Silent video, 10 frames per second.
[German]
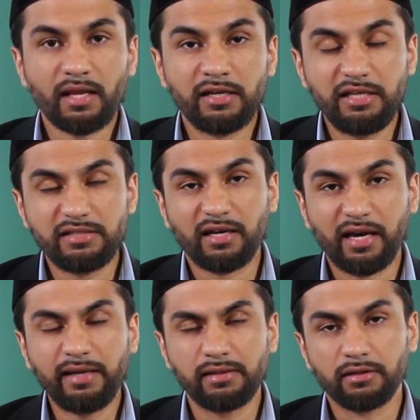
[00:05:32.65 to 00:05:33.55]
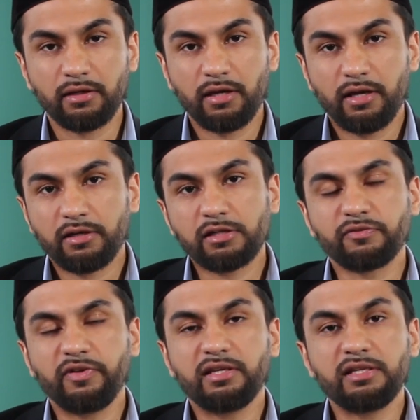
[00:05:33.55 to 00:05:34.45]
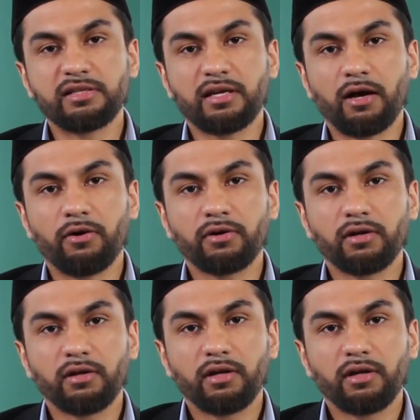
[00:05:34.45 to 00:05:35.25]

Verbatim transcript: diese Ränge, dass wir diese auch